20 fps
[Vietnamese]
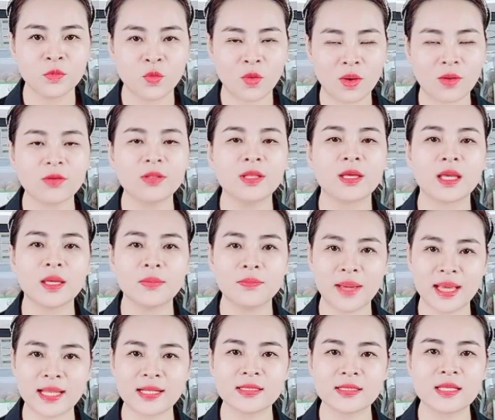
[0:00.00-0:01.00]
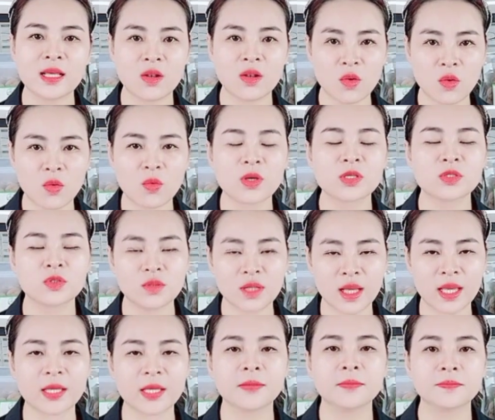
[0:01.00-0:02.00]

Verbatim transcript: hoặc có thể kết bạn Zalo qua số này.